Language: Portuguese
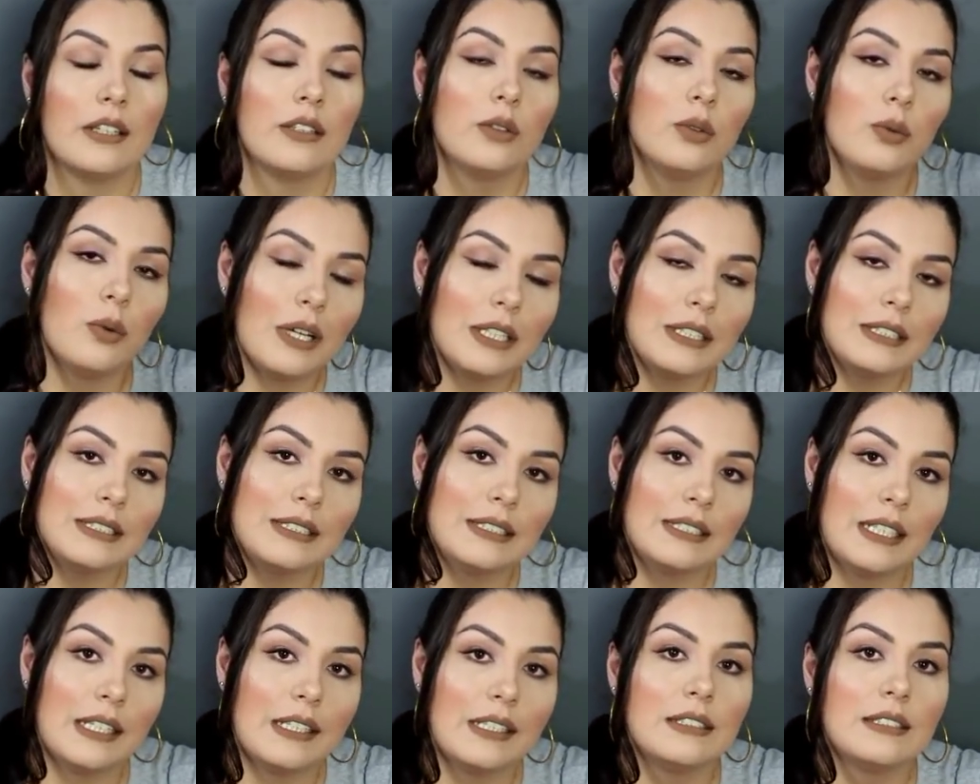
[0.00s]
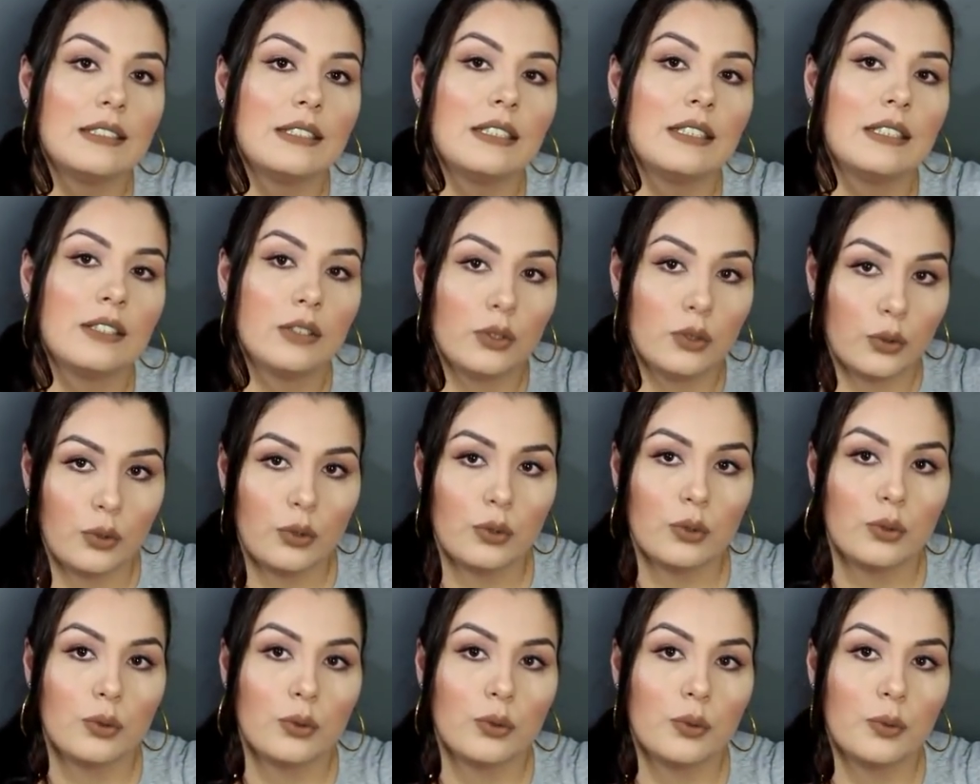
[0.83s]
Do AdSense, do
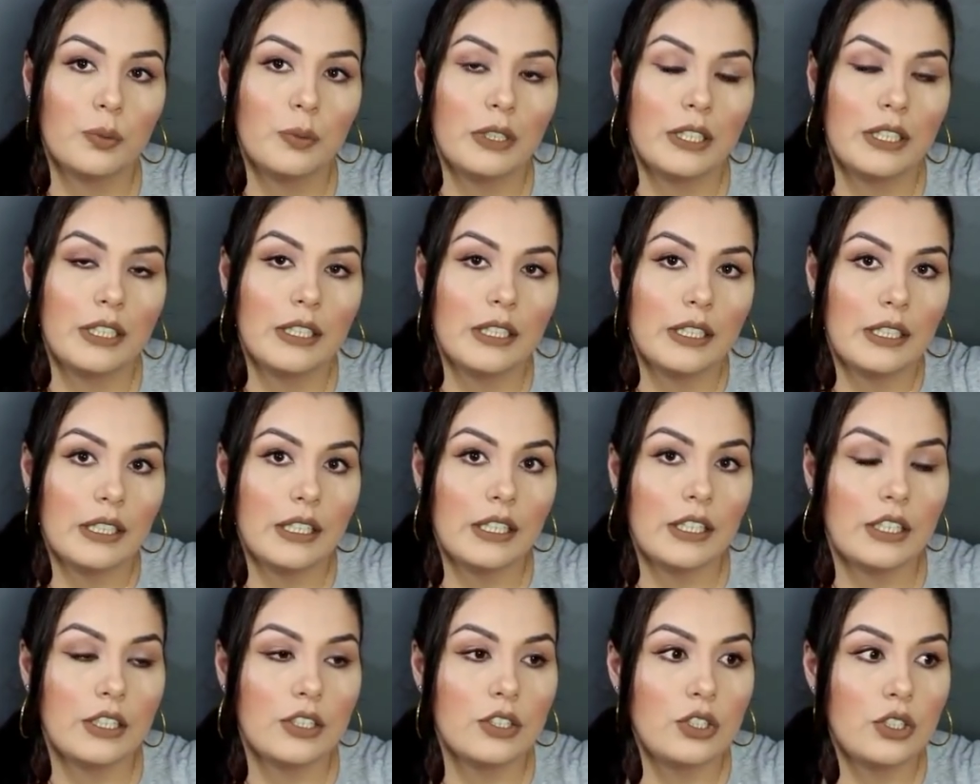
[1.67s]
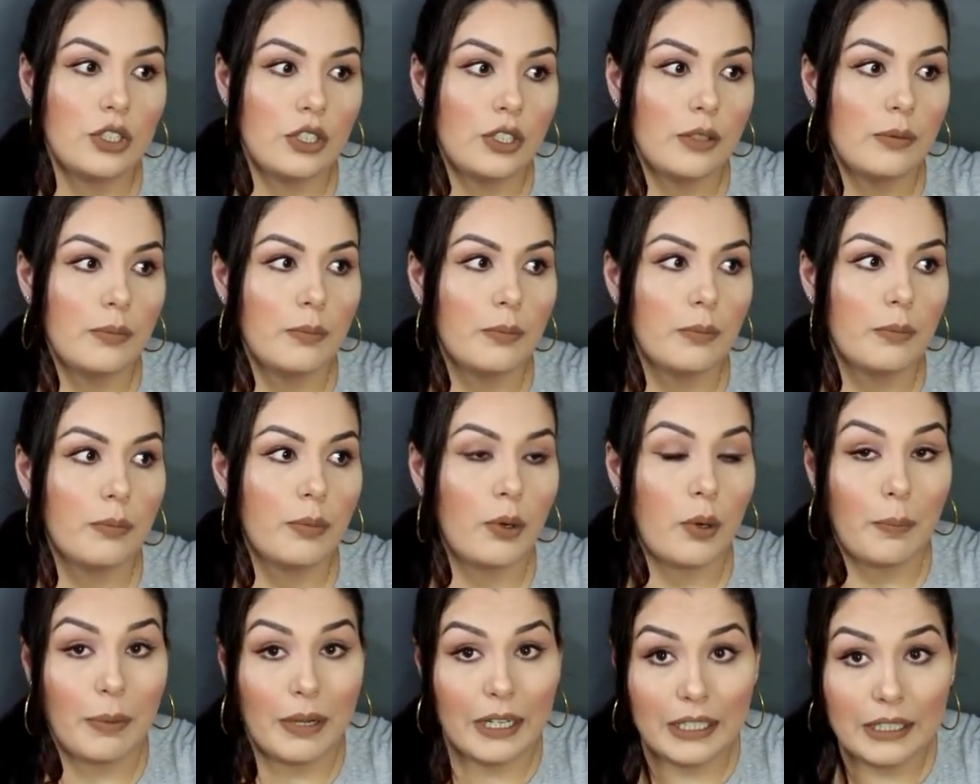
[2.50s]
YouTube e de
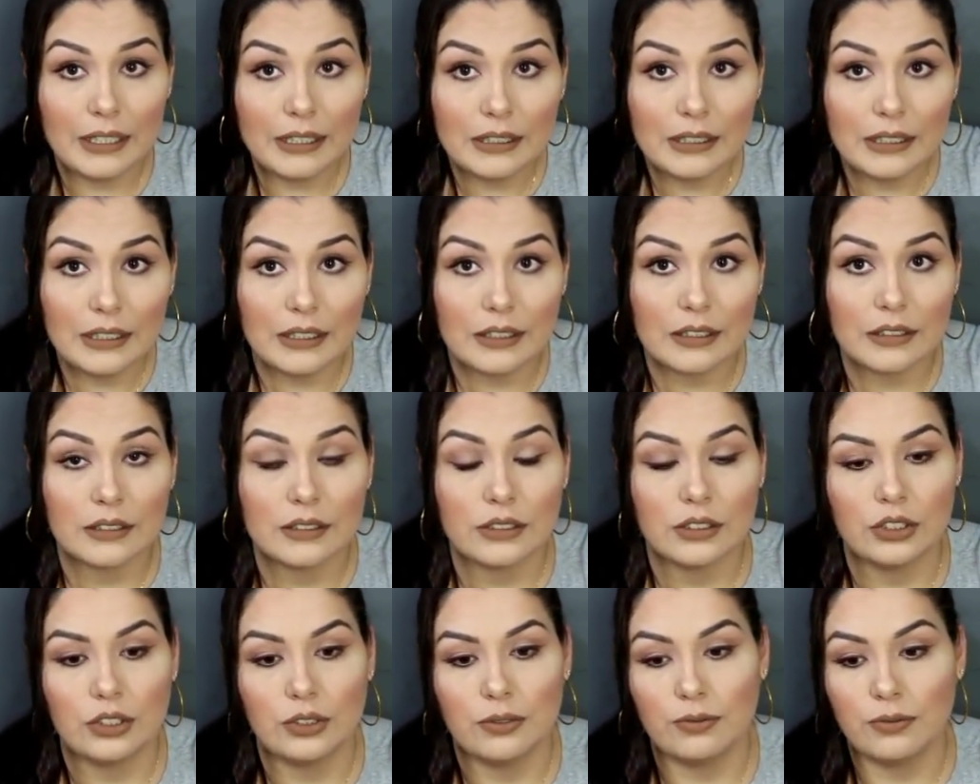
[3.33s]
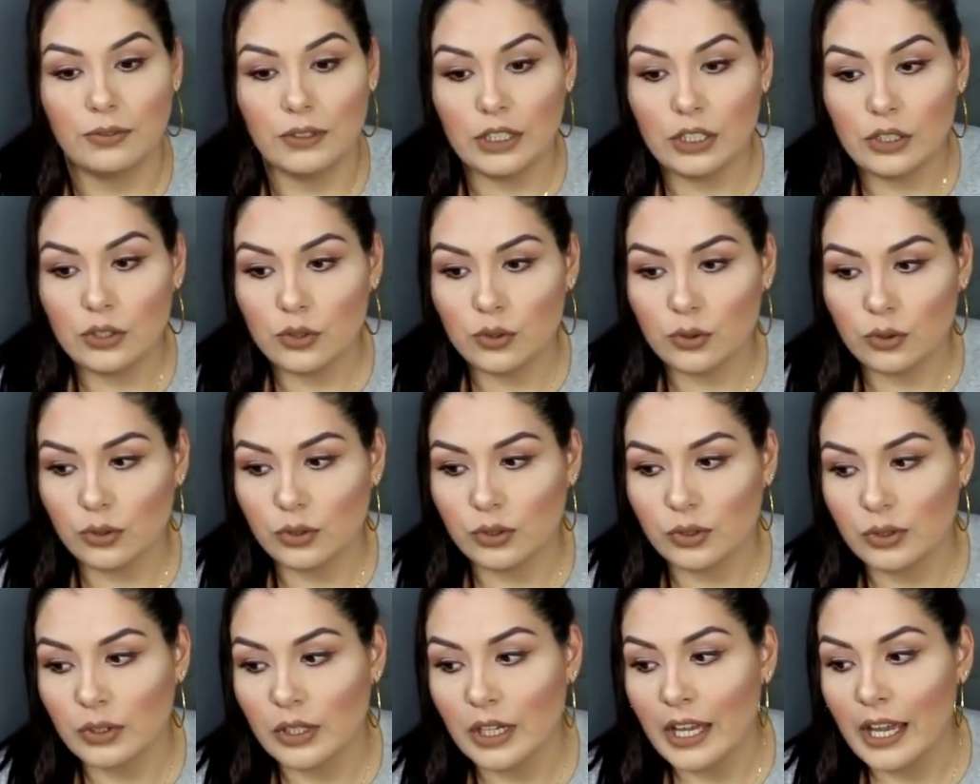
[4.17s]
propaganda, de
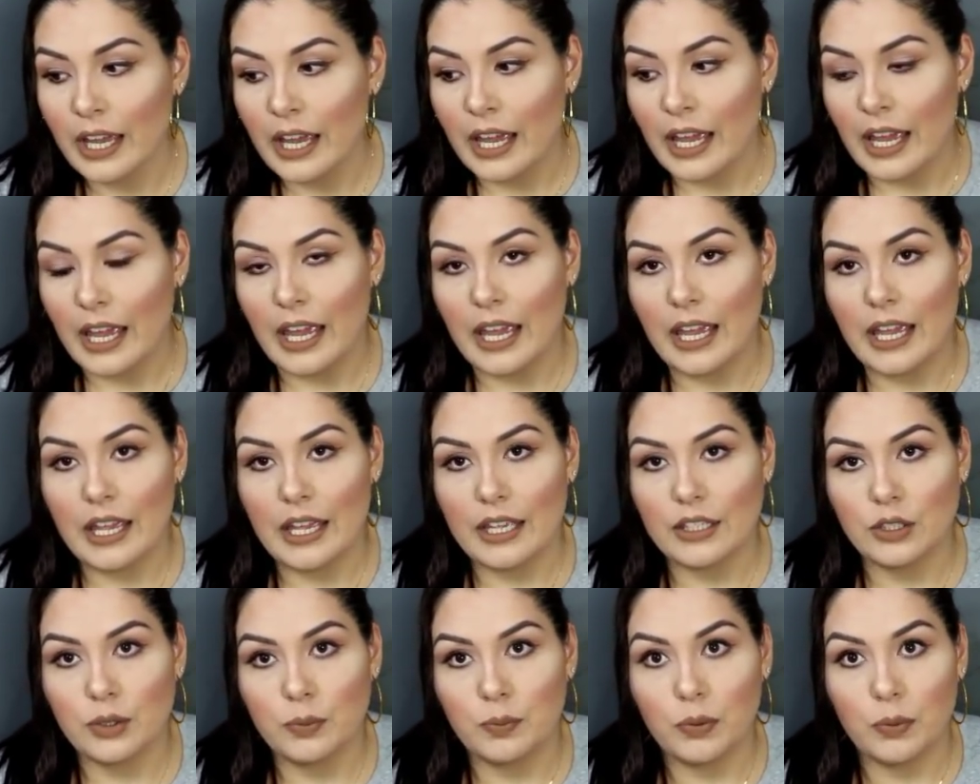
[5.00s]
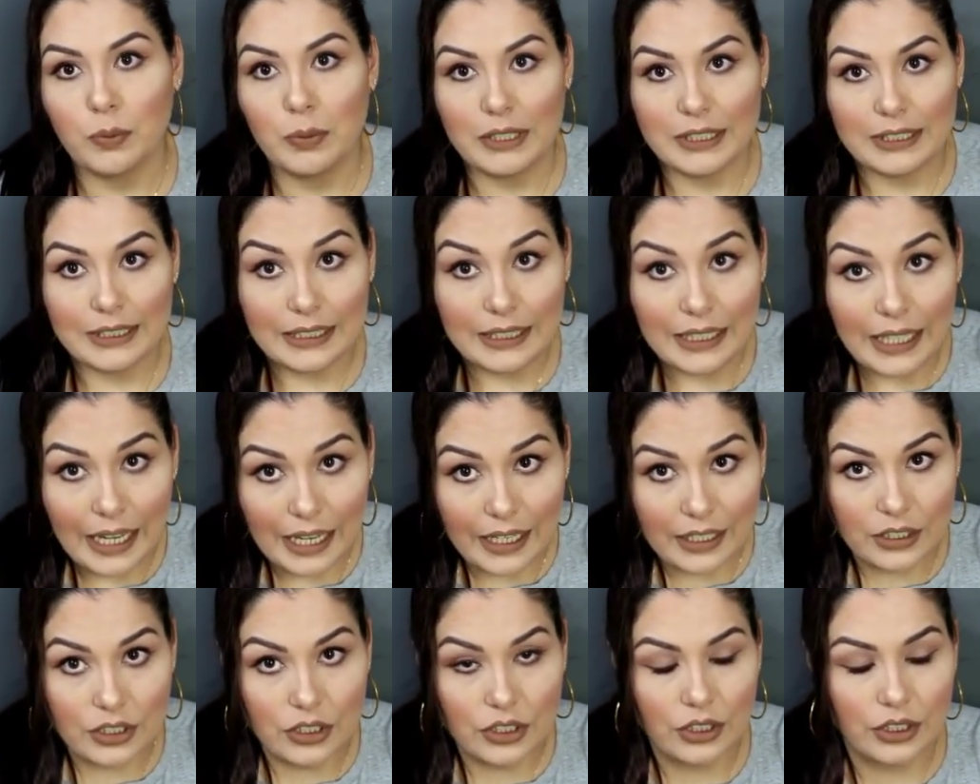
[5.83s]
vídeos, é, de
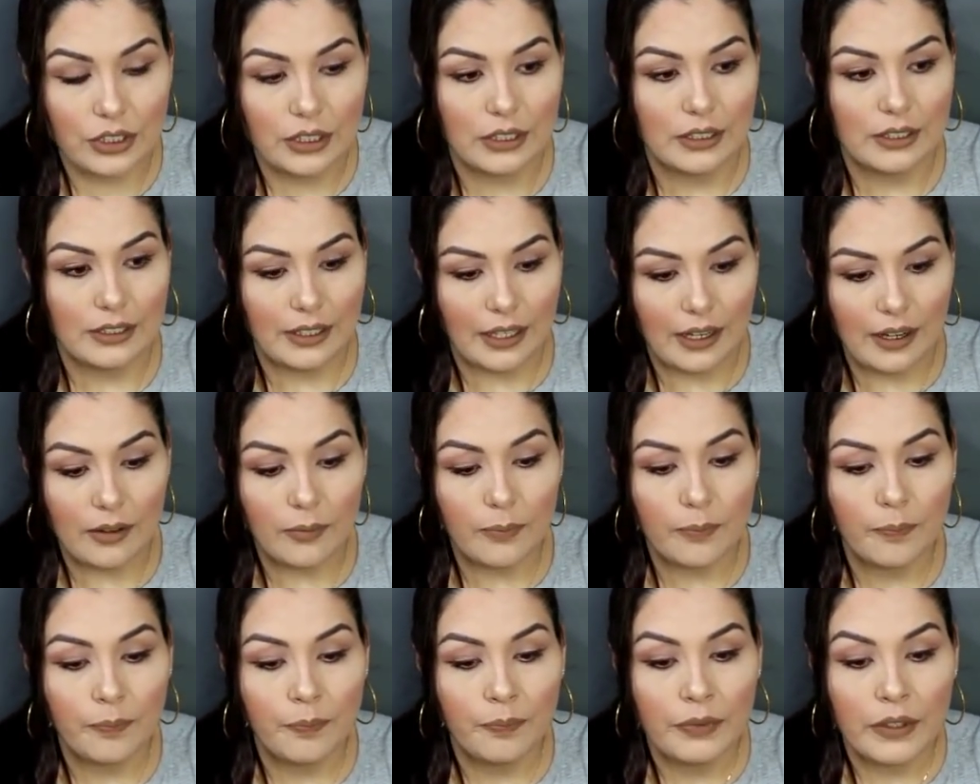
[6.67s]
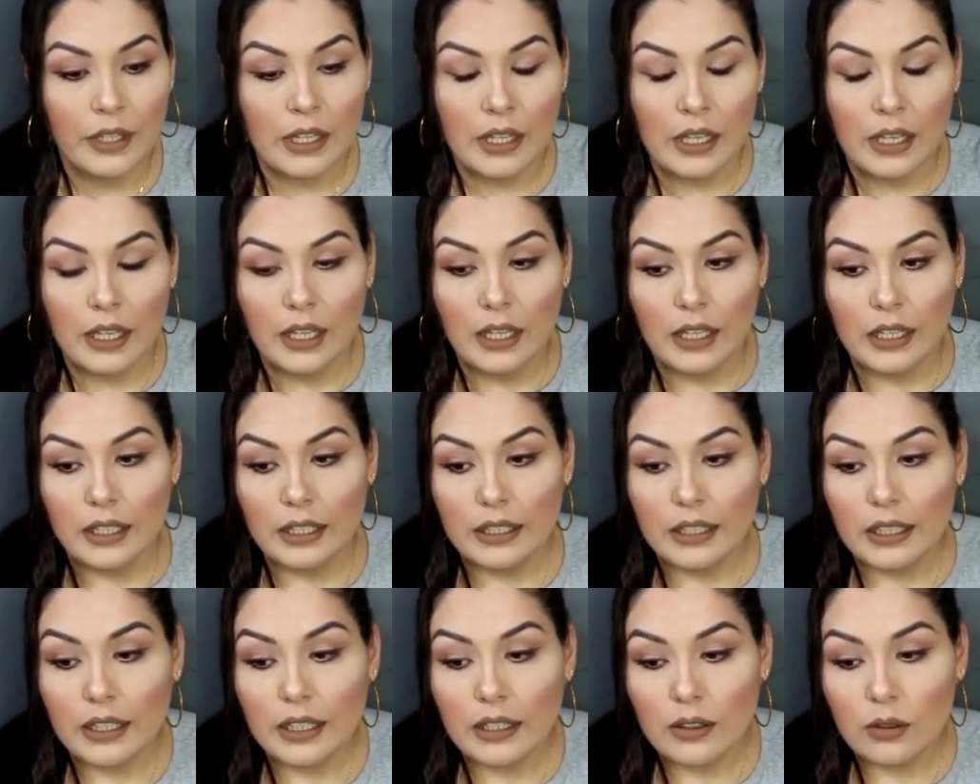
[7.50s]
publicidade, tá? E o
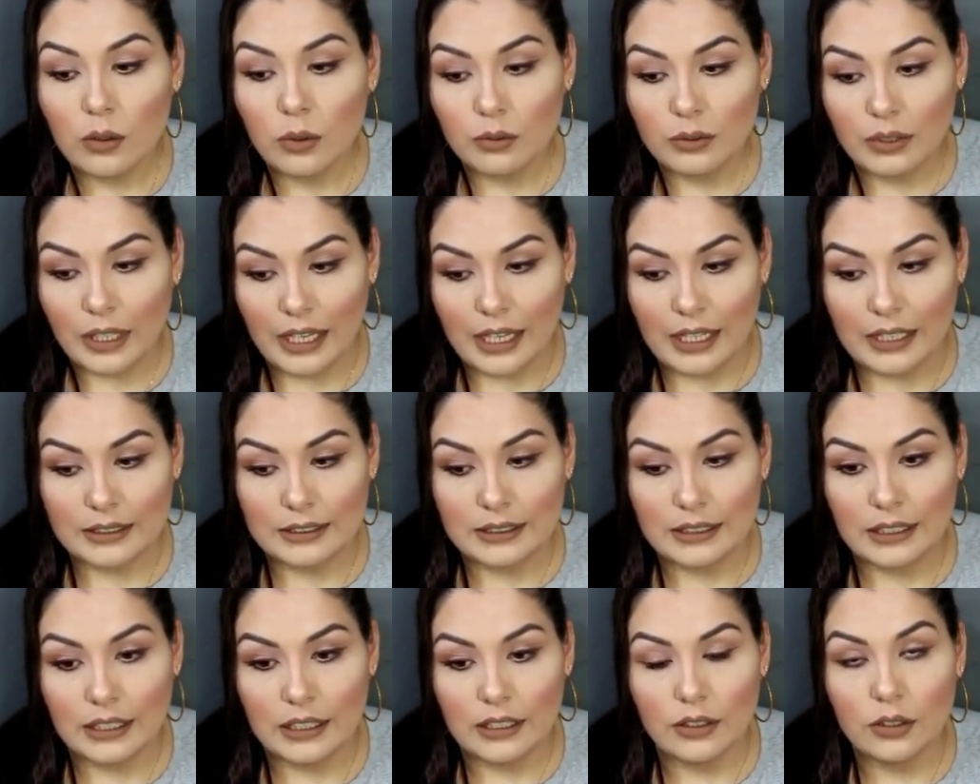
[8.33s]
que, que acontece?